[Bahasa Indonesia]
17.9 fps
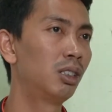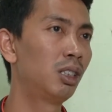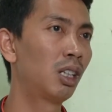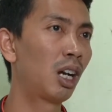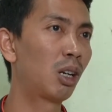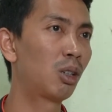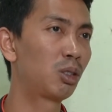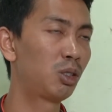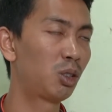
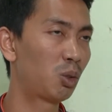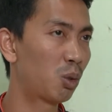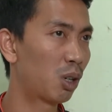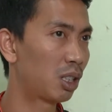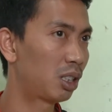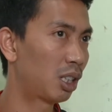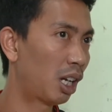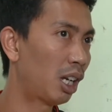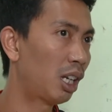yang harus
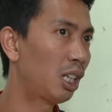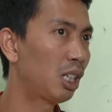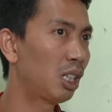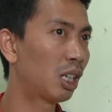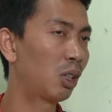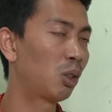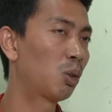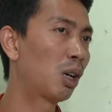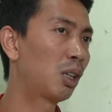dikuasai
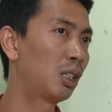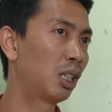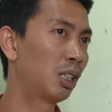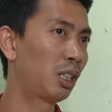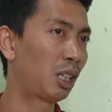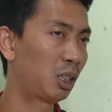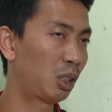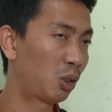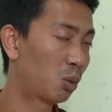yaitu ada
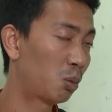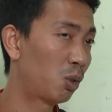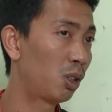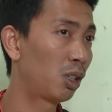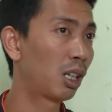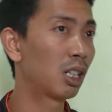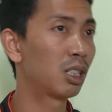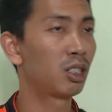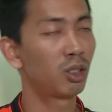teknik
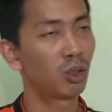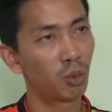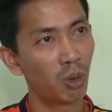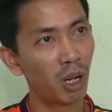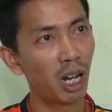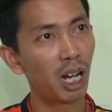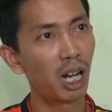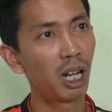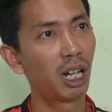komunikasi
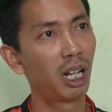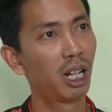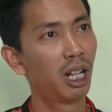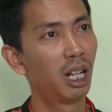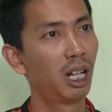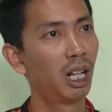tua,